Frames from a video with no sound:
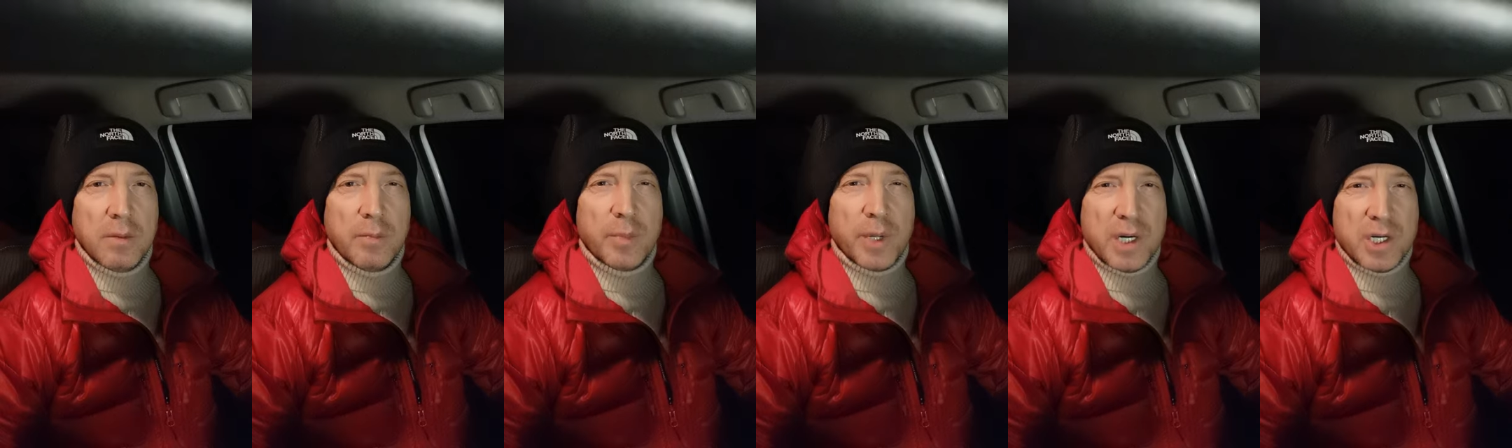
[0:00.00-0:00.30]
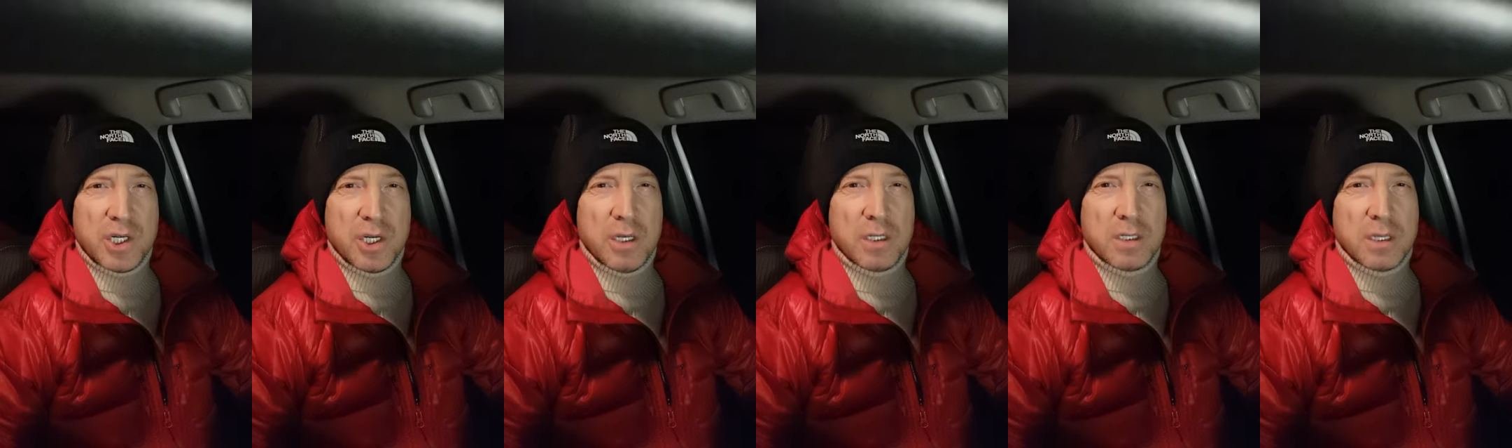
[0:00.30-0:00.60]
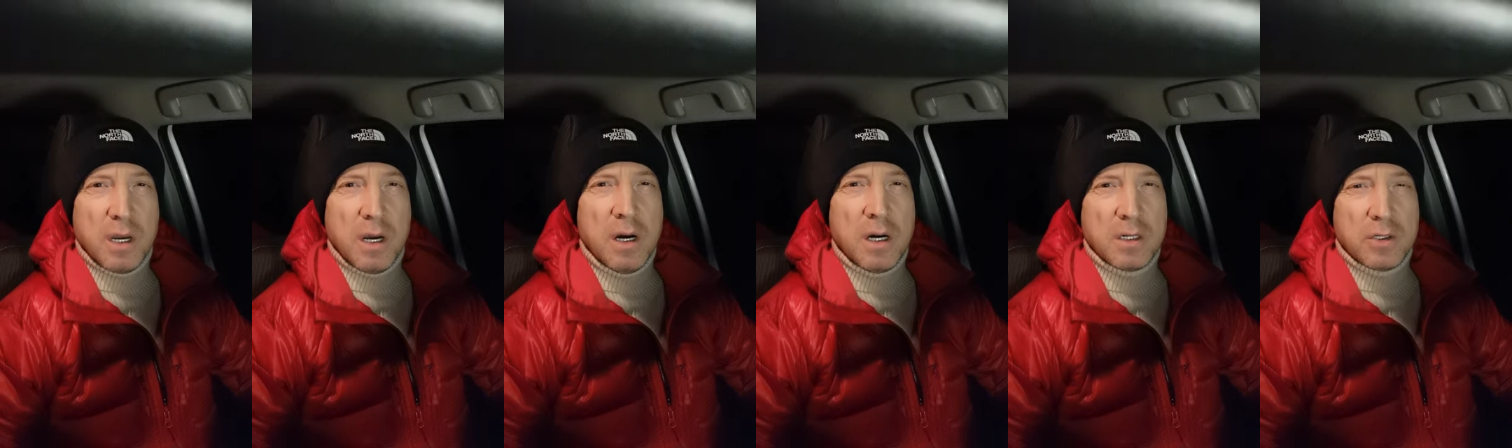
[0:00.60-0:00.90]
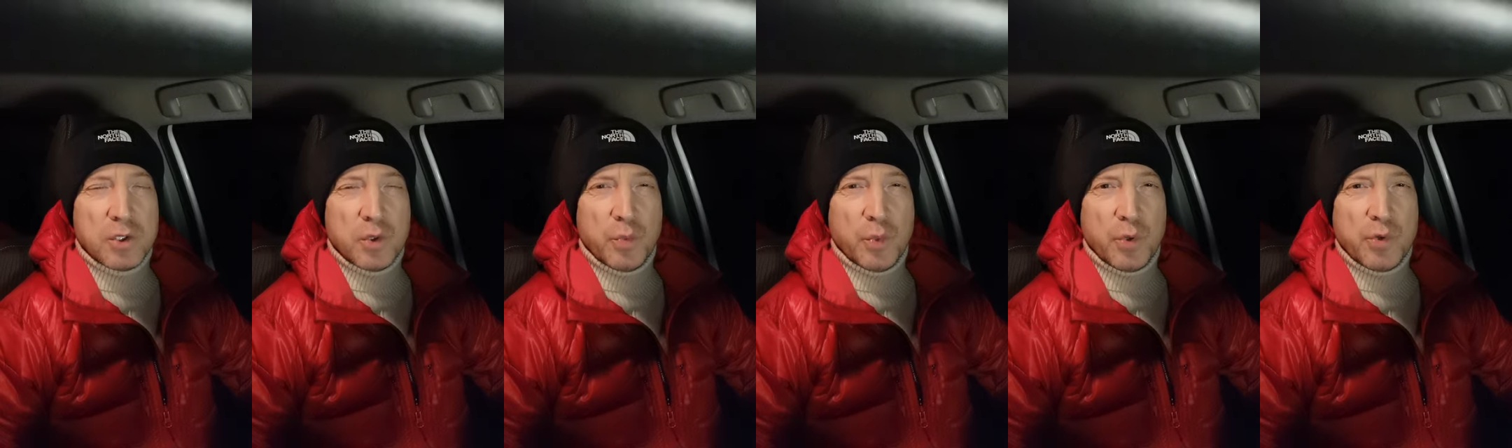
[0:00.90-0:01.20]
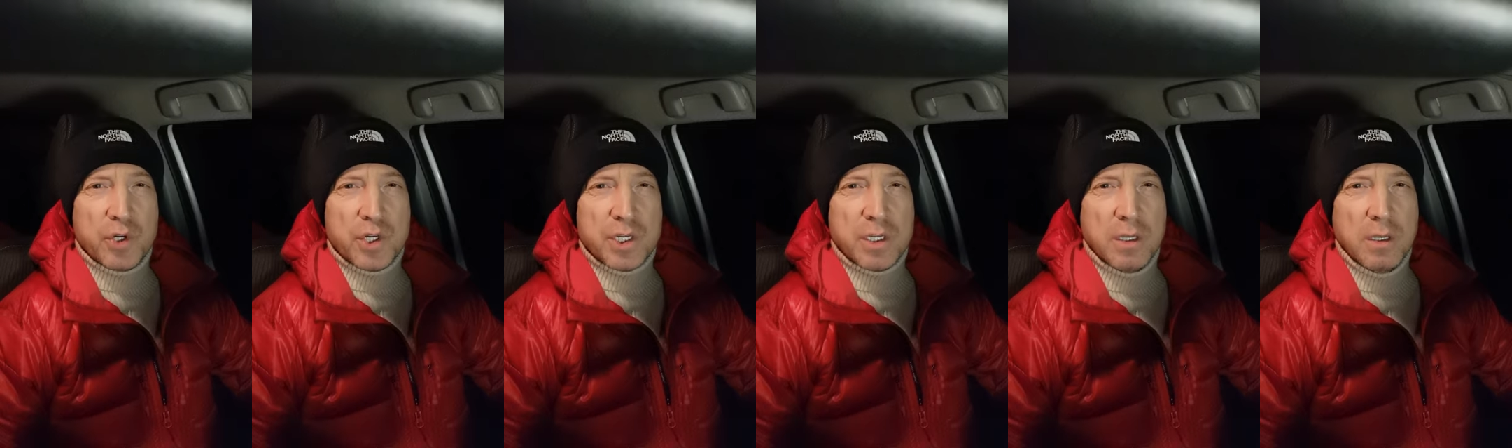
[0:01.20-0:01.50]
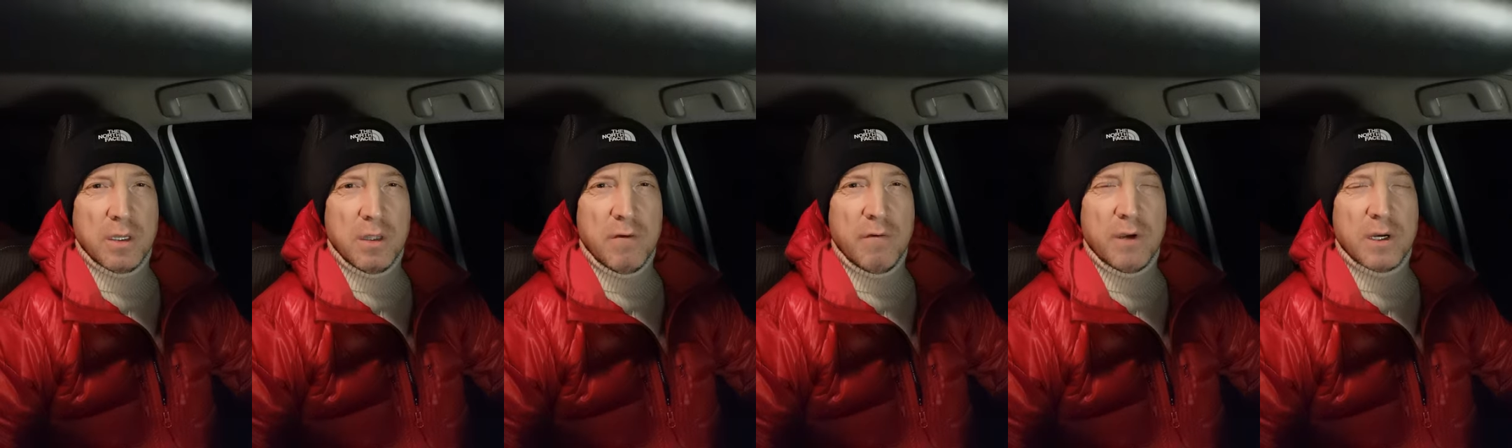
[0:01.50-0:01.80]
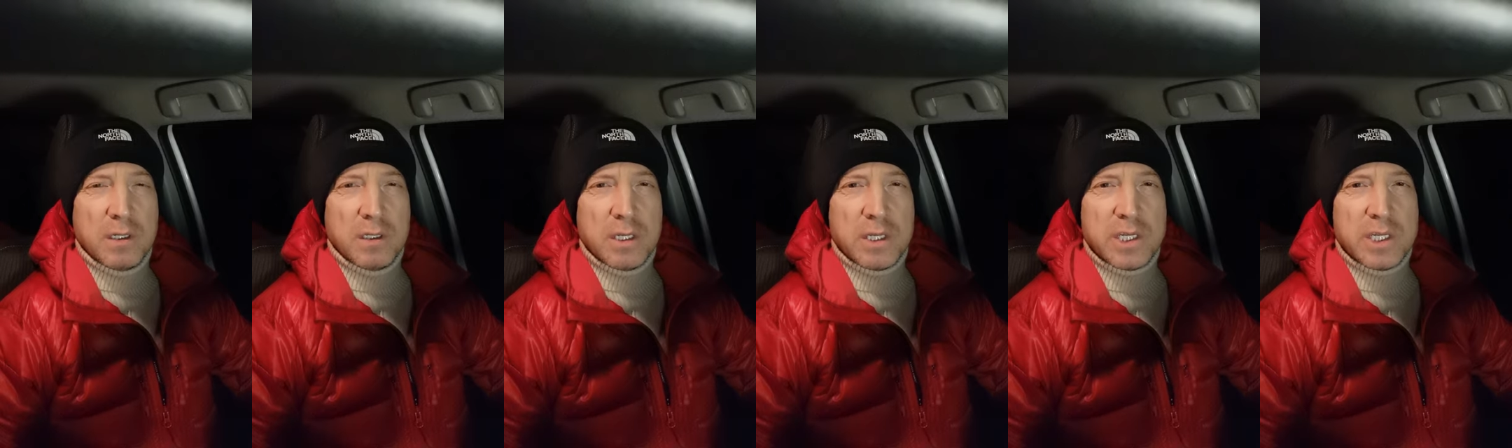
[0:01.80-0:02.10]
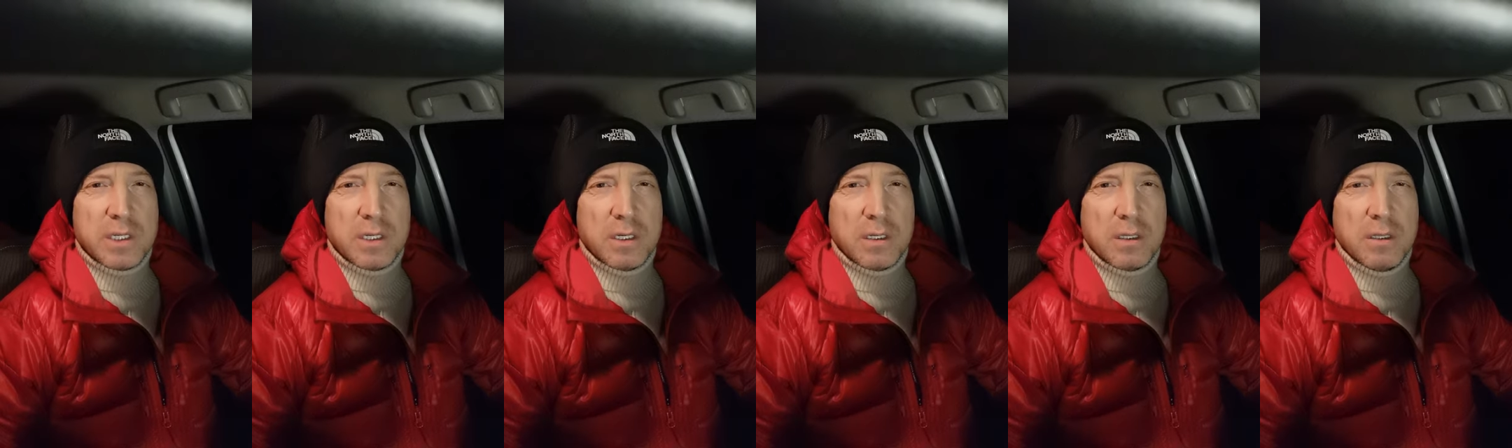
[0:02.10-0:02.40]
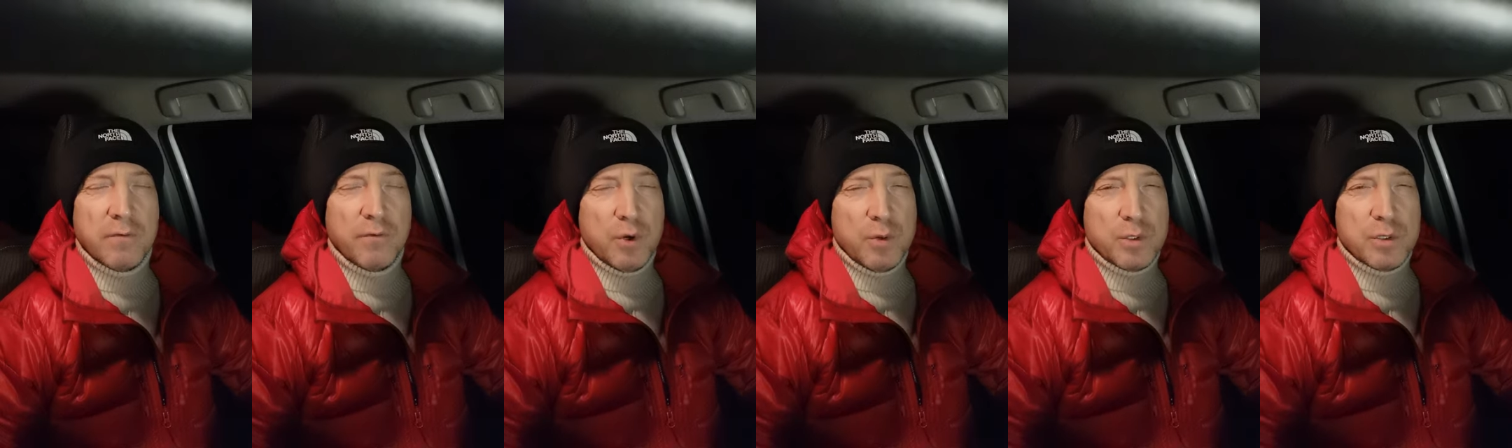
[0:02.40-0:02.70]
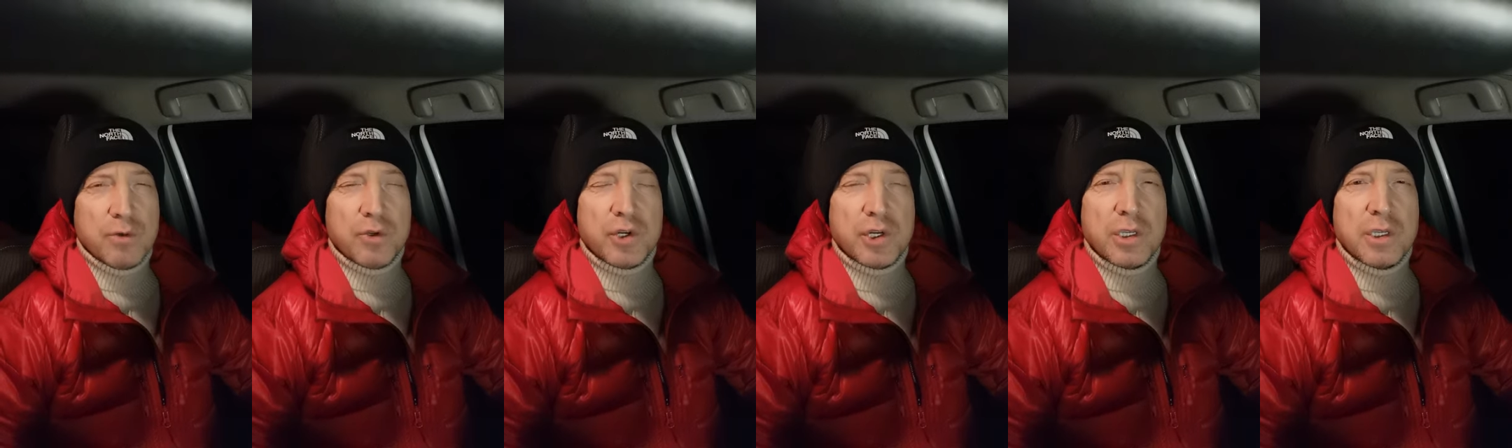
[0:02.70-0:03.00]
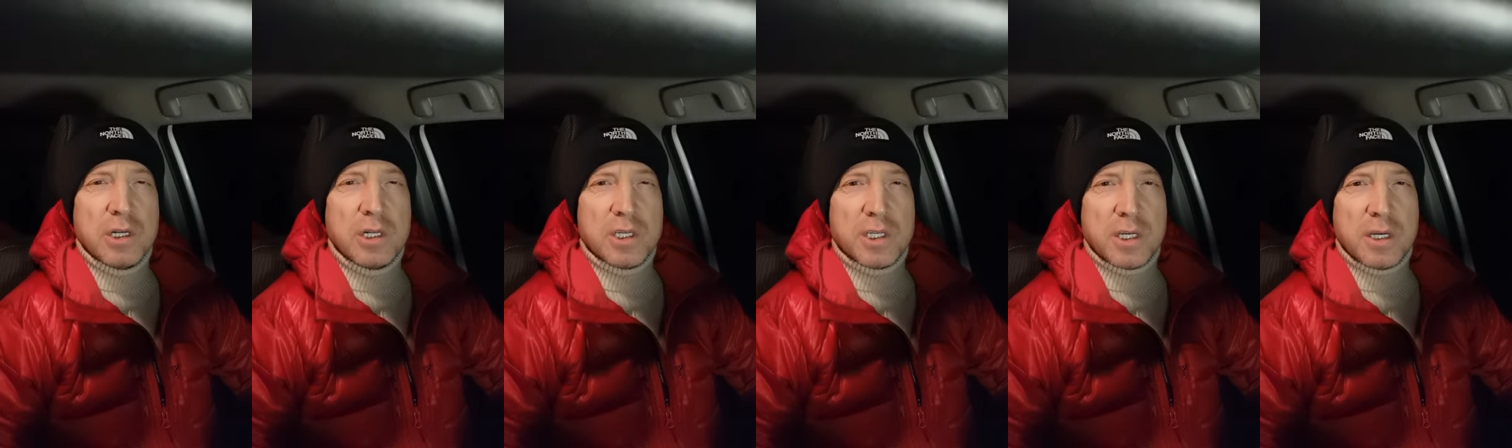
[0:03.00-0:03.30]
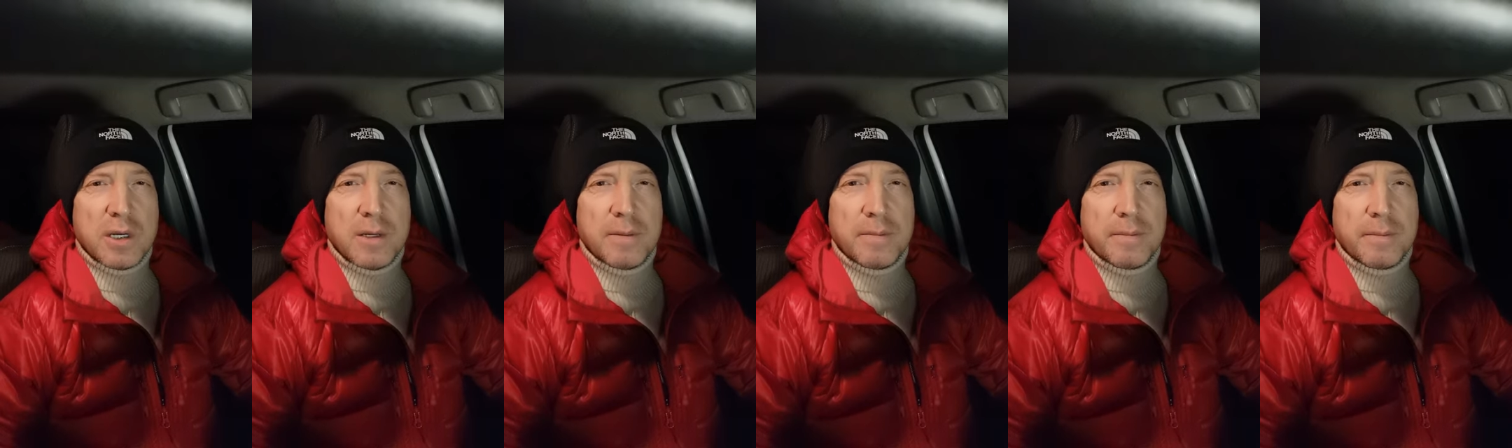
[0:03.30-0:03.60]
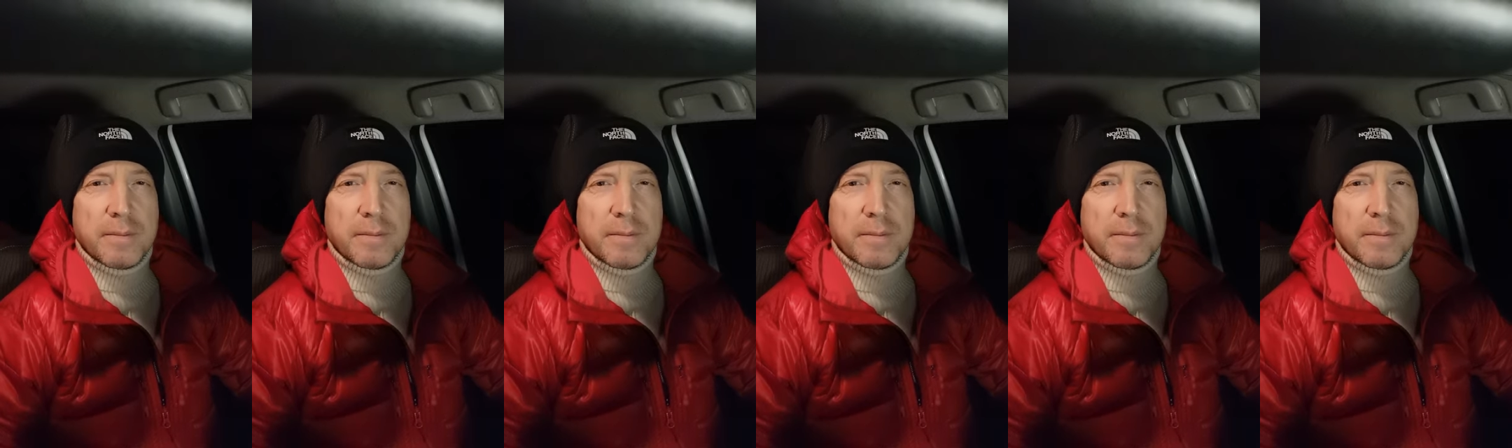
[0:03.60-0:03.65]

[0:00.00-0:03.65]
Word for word: прощать акт супружеской неверности ни в коем случае нельзя.